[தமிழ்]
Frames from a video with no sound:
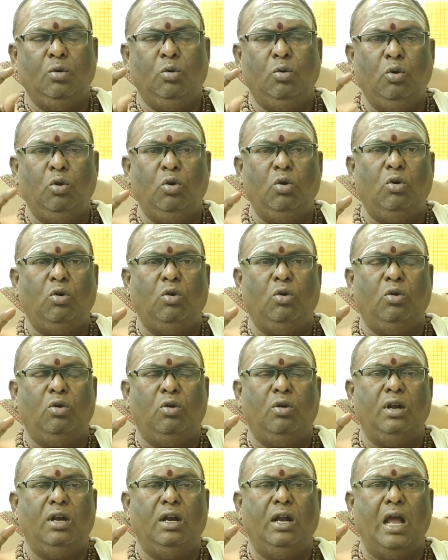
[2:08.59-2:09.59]
குரு
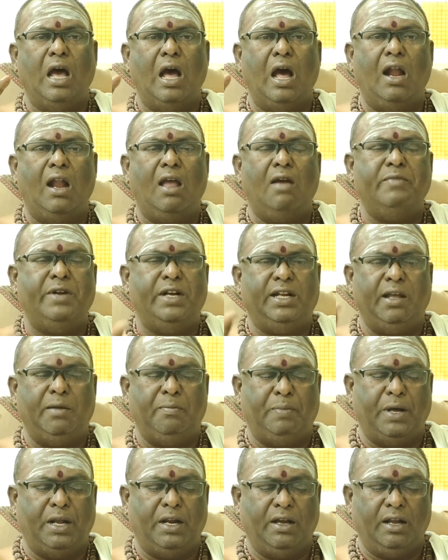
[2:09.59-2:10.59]
நாலாம் வீட்டை
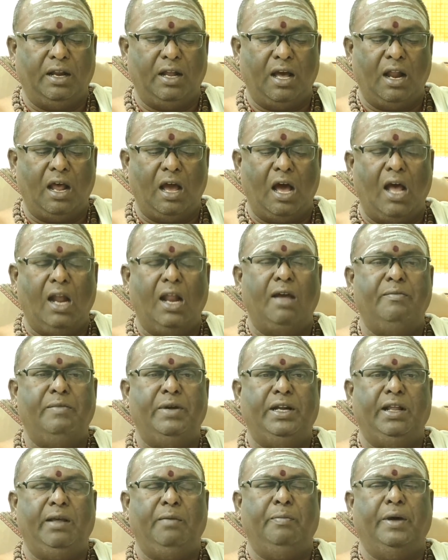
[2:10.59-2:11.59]
பார்க்கிறார் ஆறாம்
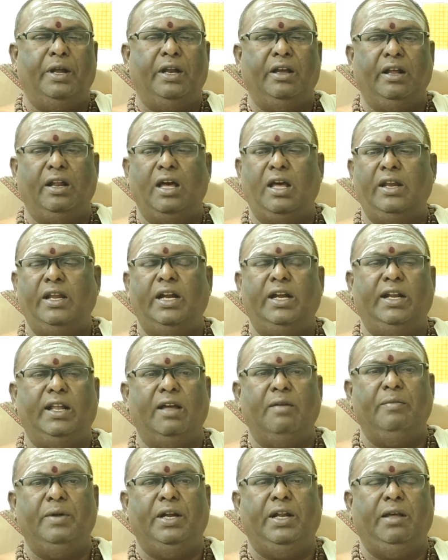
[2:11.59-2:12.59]
வீட்டை பார்க்கிறார்
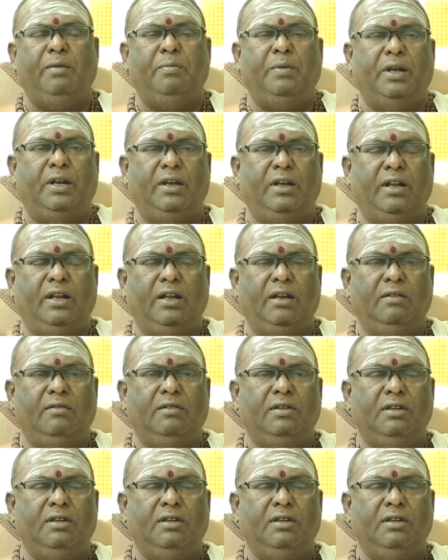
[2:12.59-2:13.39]
எட்டாம் வீட்டை பார்க்கிறார்